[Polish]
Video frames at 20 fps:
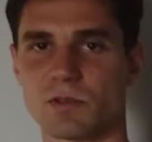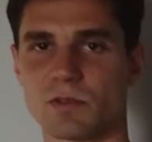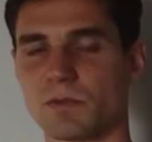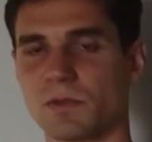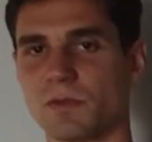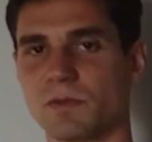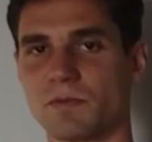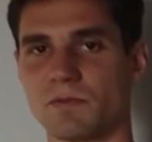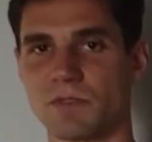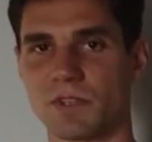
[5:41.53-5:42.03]

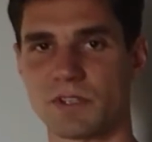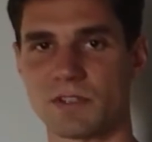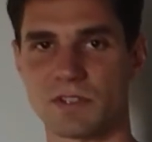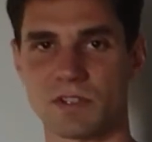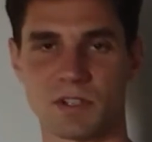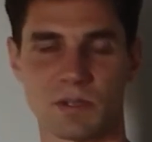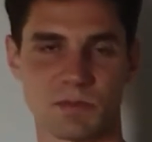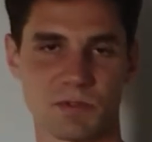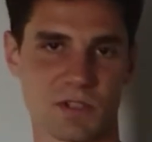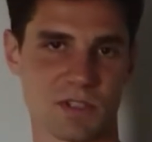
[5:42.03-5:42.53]
żeby
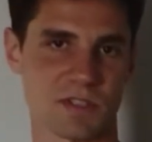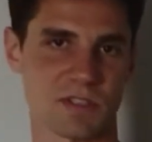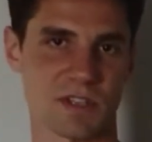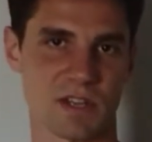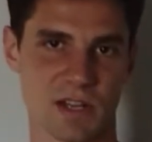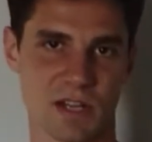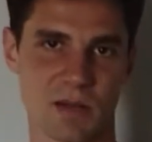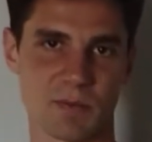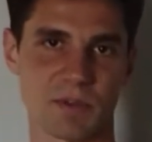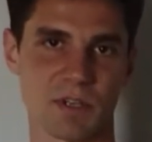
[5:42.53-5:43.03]
więcej na przykład
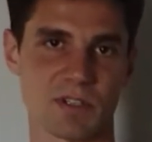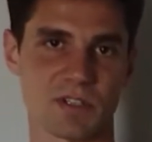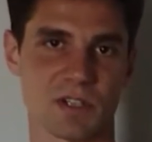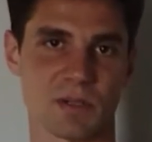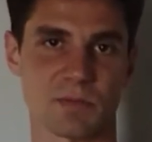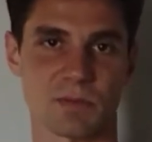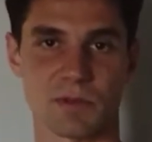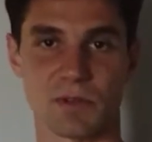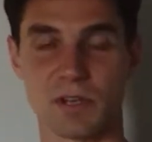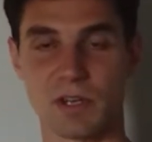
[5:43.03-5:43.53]
zarabiać
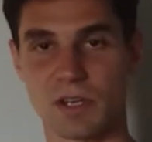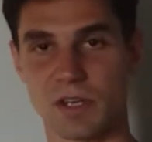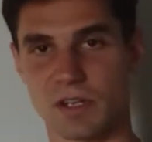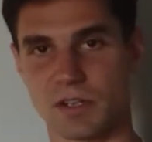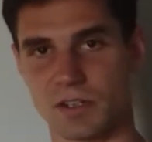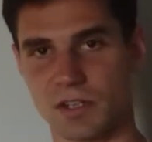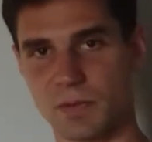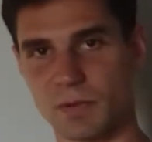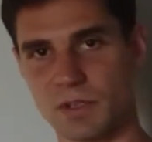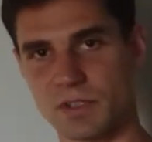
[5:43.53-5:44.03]
albo
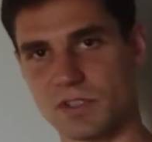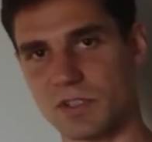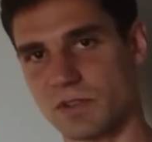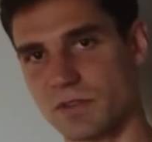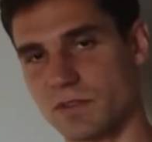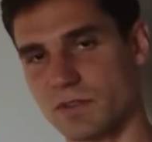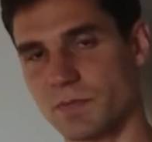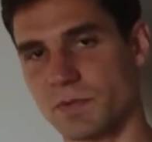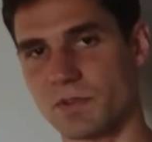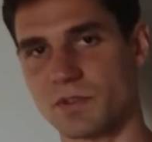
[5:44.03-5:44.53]
nie będzie
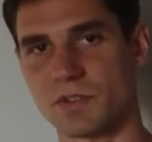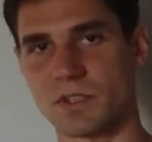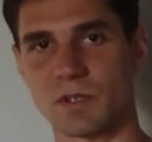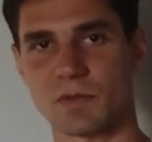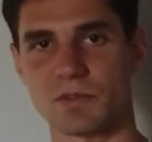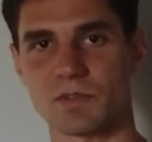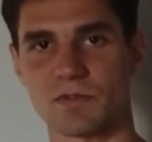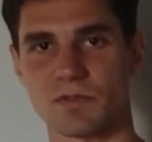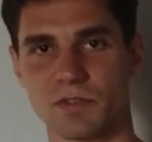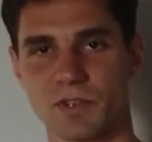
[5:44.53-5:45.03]

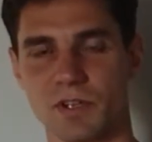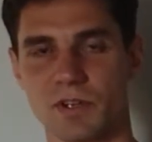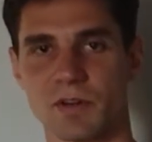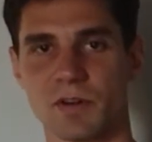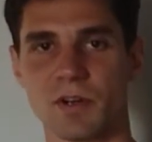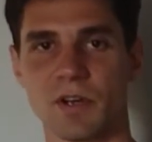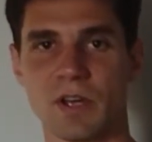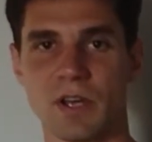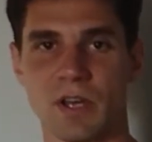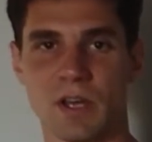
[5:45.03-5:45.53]
rozpoczynał
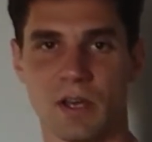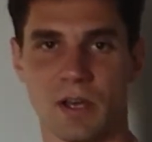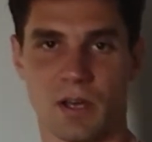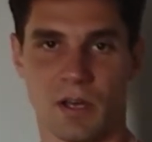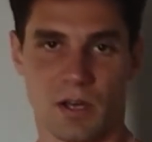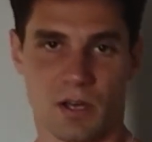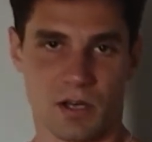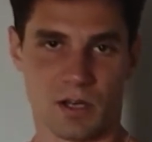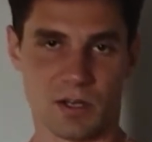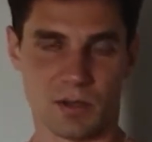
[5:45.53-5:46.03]
swojego
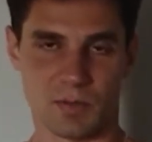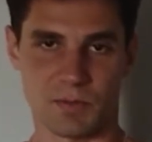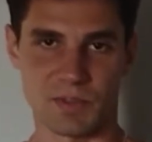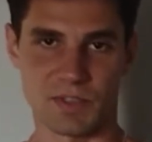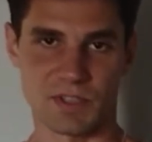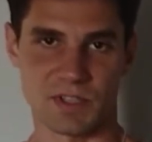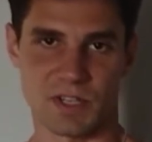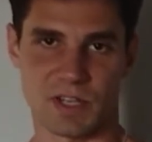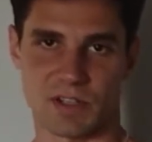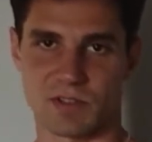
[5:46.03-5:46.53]
e,
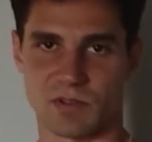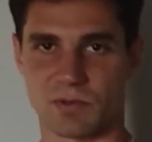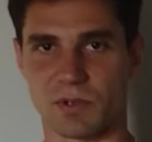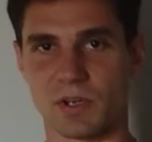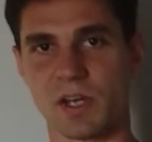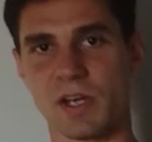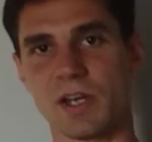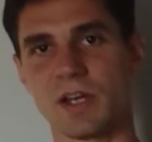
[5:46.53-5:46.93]
biznesu.